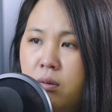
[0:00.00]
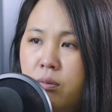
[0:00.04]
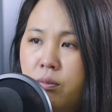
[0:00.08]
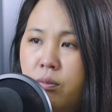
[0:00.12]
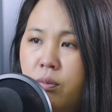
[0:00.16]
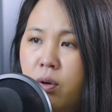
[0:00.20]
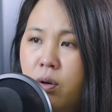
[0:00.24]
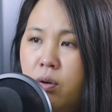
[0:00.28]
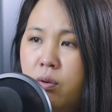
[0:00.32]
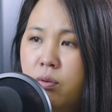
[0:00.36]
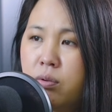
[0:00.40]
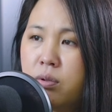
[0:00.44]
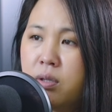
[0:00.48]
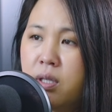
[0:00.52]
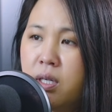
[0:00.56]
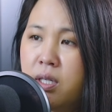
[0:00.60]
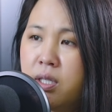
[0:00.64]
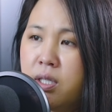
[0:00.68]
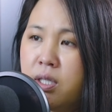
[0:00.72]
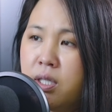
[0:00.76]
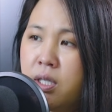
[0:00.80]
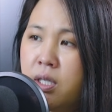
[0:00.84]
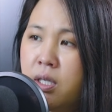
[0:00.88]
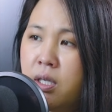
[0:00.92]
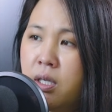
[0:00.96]
mua của tê
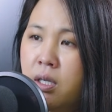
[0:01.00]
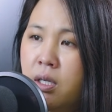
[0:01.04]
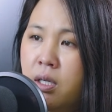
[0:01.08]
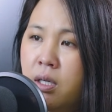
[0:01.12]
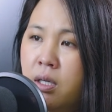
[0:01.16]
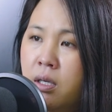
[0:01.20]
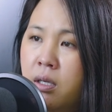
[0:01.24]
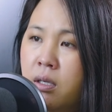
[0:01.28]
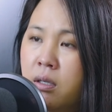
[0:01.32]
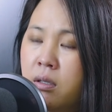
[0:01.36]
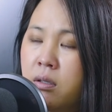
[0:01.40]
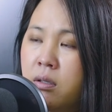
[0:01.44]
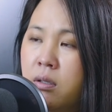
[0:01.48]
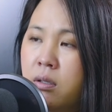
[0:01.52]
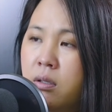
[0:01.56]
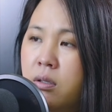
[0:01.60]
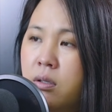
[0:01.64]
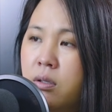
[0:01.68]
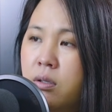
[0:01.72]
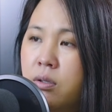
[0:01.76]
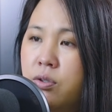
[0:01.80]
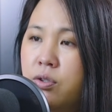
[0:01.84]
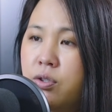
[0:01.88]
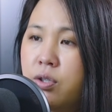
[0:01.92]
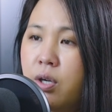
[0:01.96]
chi
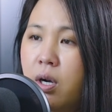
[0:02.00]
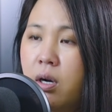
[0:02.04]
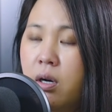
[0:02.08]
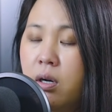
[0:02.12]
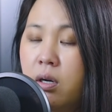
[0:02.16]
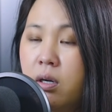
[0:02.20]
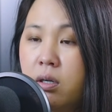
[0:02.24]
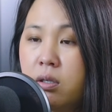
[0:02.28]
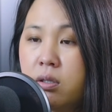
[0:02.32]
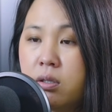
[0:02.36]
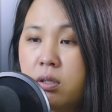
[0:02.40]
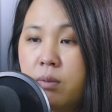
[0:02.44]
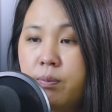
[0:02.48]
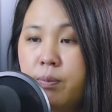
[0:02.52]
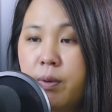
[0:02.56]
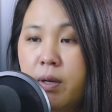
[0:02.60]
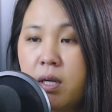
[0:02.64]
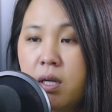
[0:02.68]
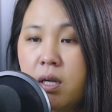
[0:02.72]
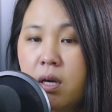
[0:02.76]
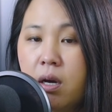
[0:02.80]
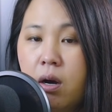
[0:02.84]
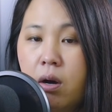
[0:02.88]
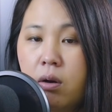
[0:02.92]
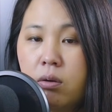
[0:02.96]
rỡ cho bao
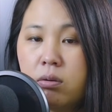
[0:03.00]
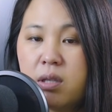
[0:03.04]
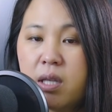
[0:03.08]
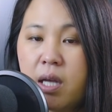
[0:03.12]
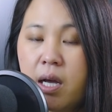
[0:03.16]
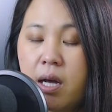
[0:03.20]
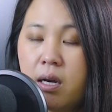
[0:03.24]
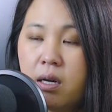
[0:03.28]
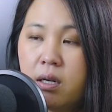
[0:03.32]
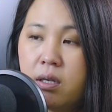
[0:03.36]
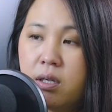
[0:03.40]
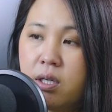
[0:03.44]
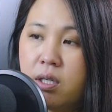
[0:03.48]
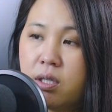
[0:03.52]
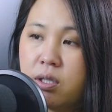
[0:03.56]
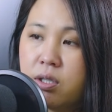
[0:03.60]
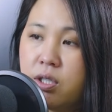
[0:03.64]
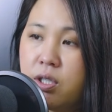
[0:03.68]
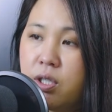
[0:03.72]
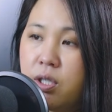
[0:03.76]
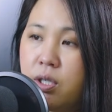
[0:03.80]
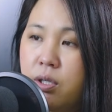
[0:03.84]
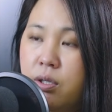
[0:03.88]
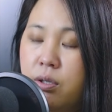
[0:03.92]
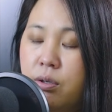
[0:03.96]
nè hậu ta là yên
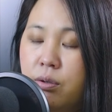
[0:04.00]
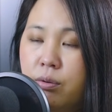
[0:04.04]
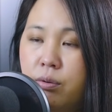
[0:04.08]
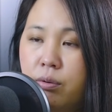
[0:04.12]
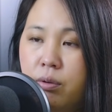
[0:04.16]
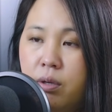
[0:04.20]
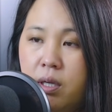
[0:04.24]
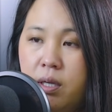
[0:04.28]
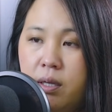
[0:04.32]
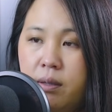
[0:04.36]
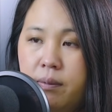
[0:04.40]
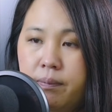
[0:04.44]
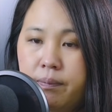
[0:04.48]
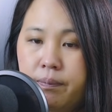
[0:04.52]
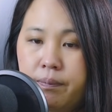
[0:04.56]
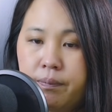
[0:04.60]
chi yêu li